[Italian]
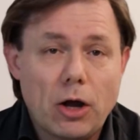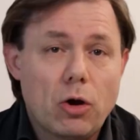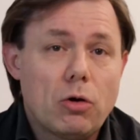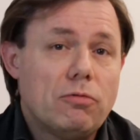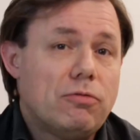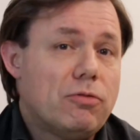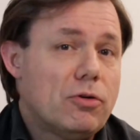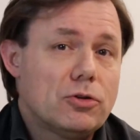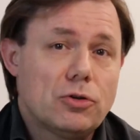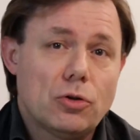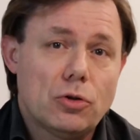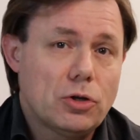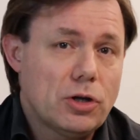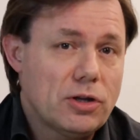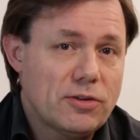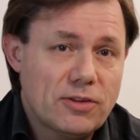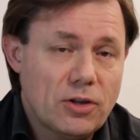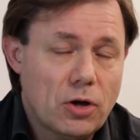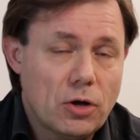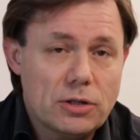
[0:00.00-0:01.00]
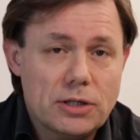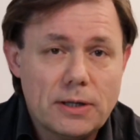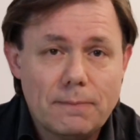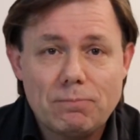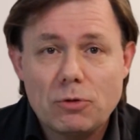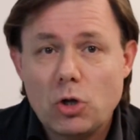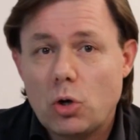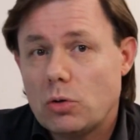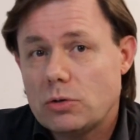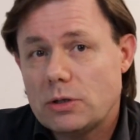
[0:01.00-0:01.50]
confondono gli
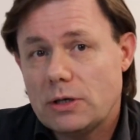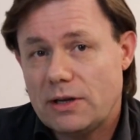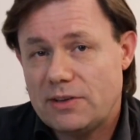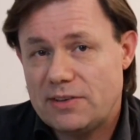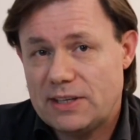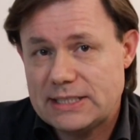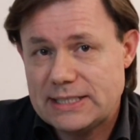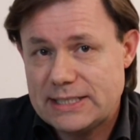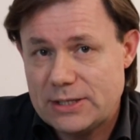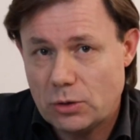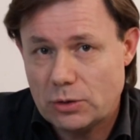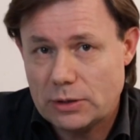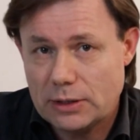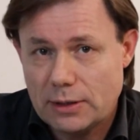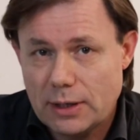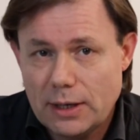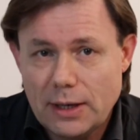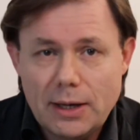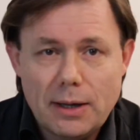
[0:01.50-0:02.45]
snodi con le sezioni.